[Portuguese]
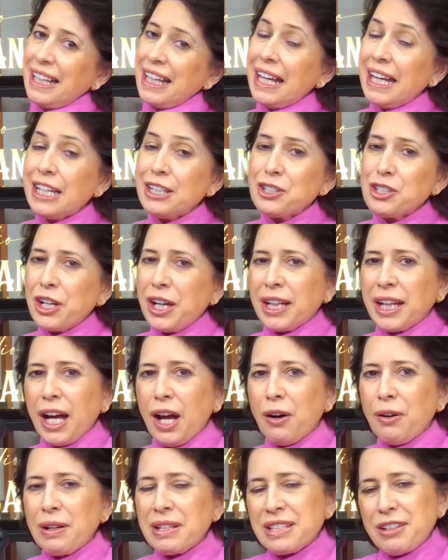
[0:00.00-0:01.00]
Em
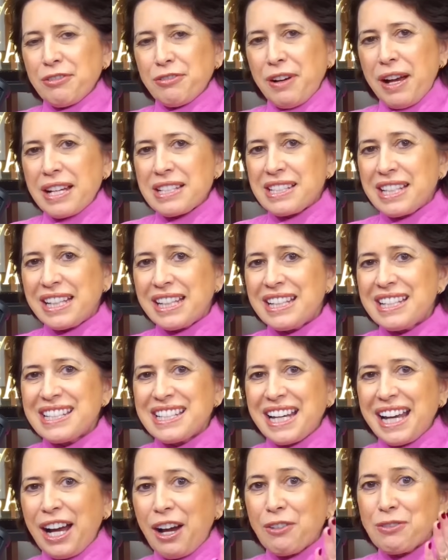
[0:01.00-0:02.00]
geral, essa fase tem que
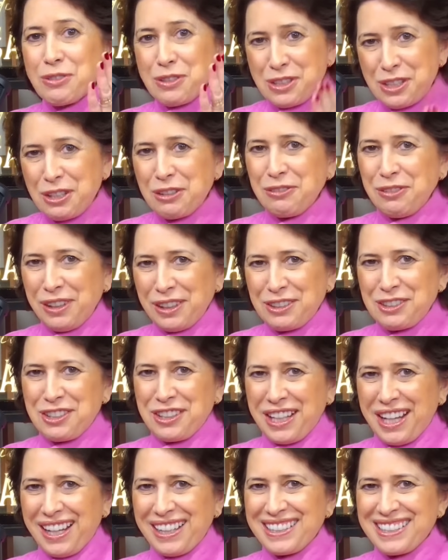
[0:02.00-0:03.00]
encerrar aos 5 anos de
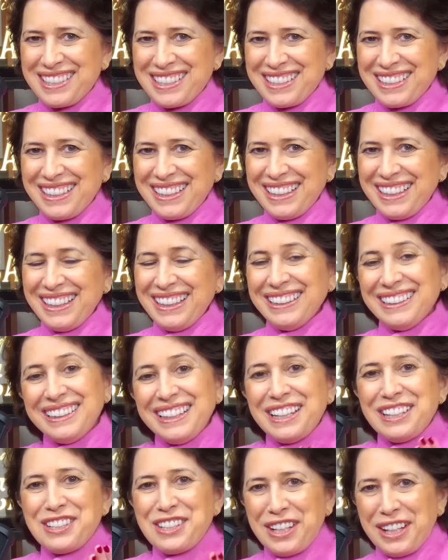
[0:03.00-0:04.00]
idade.
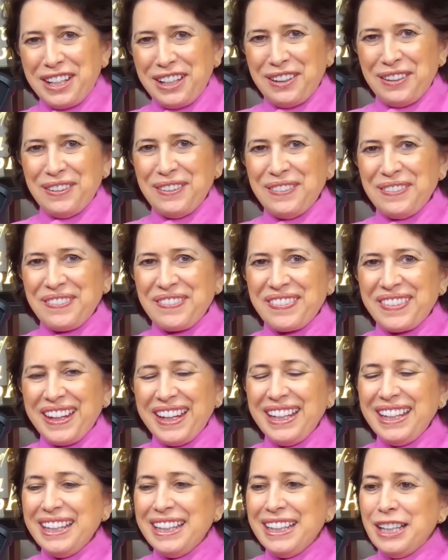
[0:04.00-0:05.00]
Uhum. Em geral,
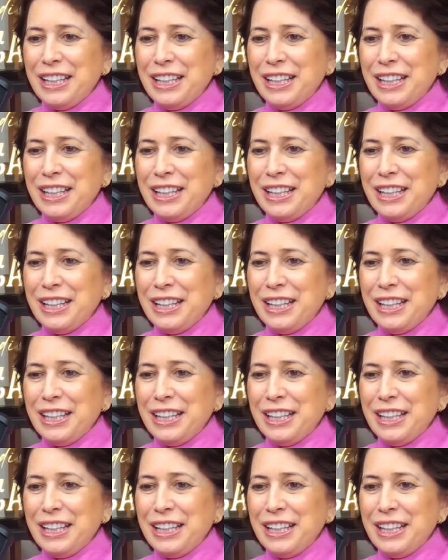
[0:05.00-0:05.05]
né?